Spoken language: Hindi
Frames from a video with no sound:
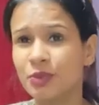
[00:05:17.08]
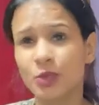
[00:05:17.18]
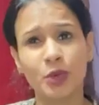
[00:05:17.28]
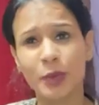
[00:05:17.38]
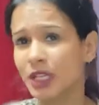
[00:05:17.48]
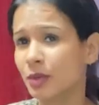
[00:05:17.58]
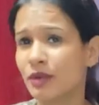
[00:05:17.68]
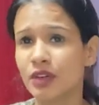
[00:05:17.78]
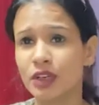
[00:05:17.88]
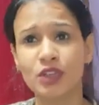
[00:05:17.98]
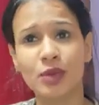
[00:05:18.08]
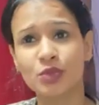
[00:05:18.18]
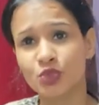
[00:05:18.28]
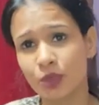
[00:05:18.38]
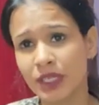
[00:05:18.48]
दुपट्टे पे वर्क है तो आप
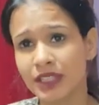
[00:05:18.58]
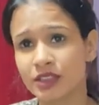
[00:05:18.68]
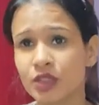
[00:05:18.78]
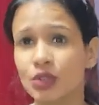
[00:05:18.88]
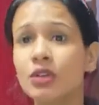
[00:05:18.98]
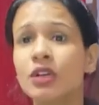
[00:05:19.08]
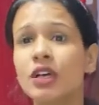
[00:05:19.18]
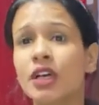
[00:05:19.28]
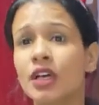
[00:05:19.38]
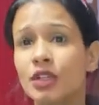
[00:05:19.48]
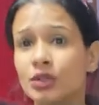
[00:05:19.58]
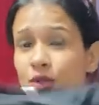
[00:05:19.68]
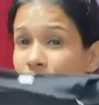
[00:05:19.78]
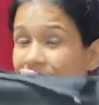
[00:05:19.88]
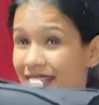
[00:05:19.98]
उसको भी ले सकते हो
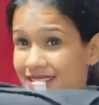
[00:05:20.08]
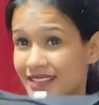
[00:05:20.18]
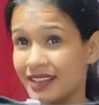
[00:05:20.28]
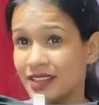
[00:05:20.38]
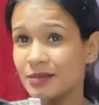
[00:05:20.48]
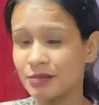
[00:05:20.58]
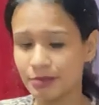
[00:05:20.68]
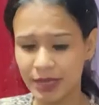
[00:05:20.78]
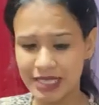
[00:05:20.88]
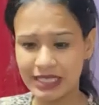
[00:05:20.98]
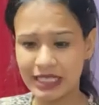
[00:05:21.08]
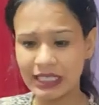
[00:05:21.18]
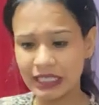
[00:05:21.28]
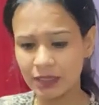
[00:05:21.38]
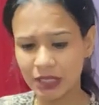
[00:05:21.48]
तो ये ऐसा है
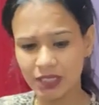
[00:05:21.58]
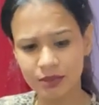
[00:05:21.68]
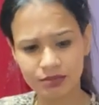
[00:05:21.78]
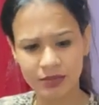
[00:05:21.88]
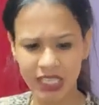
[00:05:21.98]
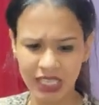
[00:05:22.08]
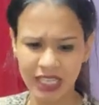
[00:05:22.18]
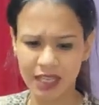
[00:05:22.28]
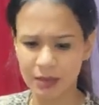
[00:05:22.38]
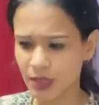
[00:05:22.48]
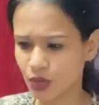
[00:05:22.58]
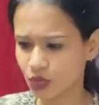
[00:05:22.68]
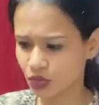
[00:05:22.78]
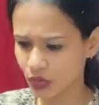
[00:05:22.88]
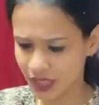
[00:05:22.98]
बेसिकली मतलब ठीक है मेरे को
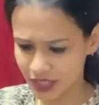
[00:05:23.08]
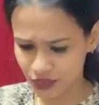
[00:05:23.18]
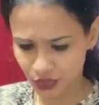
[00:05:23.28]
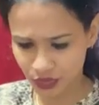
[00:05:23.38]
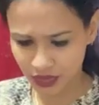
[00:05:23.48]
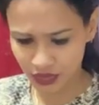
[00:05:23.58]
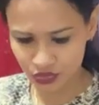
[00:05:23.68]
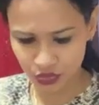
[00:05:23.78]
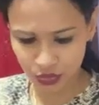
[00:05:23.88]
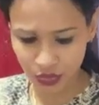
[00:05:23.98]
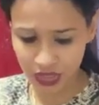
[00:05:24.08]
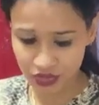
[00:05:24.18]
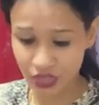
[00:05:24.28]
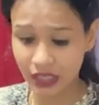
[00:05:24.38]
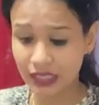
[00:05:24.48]
थोड़ा इस सूट का जो
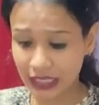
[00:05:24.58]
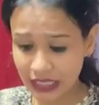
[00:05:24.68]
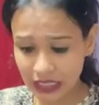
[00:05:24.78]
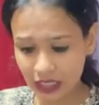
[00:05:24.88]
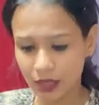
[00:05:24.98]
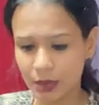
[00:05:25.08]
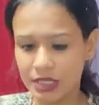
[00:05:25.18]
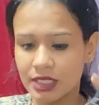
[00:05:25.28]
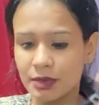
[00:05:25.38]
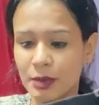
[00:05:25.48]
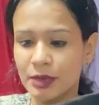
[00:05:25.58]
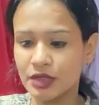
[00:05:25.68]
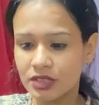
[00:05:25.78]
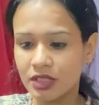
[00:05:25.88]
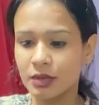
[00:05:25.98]
अच्छा नहीं लगा बेसिकली मैं
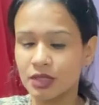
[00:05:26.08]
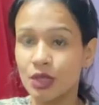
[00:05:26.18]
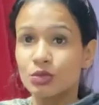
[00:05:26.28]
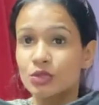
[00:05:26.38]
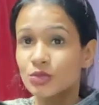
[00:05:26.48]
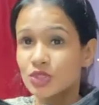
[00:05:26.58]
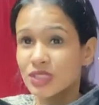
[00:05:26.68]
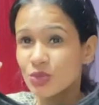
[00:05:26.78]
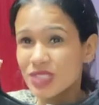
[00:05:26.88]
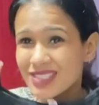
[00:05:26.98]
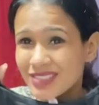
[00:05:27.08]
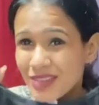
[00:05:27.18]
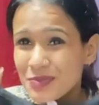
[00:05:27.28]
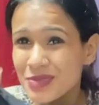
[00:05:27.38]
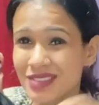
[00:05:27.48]
पर्सनल बताऊँ तो मुझे थोड़ी
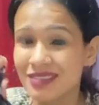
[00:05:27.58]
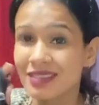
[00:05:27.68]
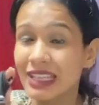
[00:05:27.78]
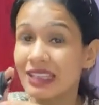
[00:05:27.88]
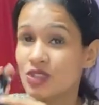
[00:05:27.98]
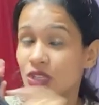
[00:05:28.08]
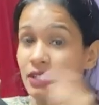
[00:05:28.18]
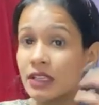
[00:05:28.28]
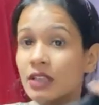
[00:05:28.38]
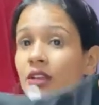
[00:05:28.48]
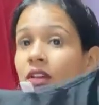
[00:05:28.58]
स्टेप्स नहीं अच्छी लगी